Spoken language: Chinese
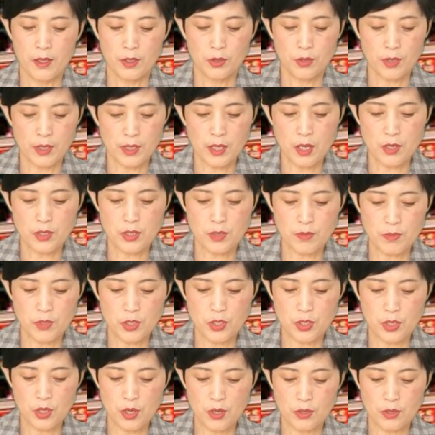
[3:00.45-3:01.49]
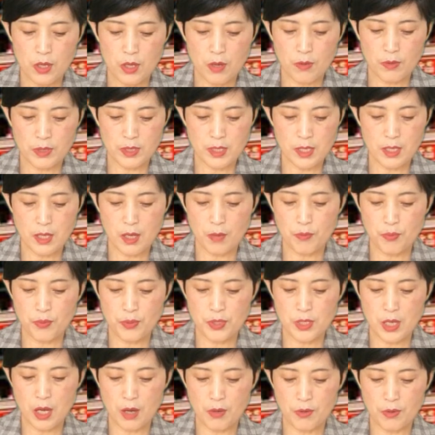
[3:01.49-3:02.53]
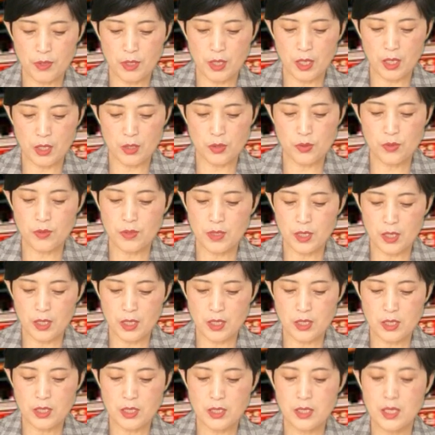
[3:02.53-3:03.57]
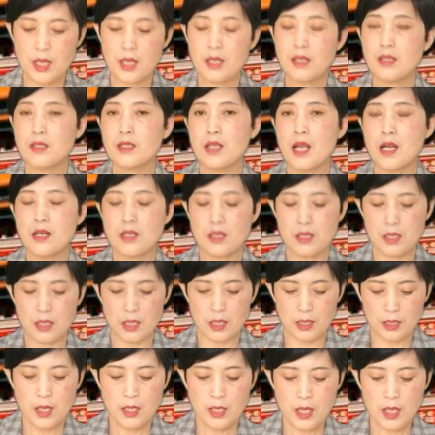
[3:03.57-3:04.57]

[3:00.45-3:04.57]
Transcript: 推到什么时呢？我现在不掌握那个具体的时间，但是呢，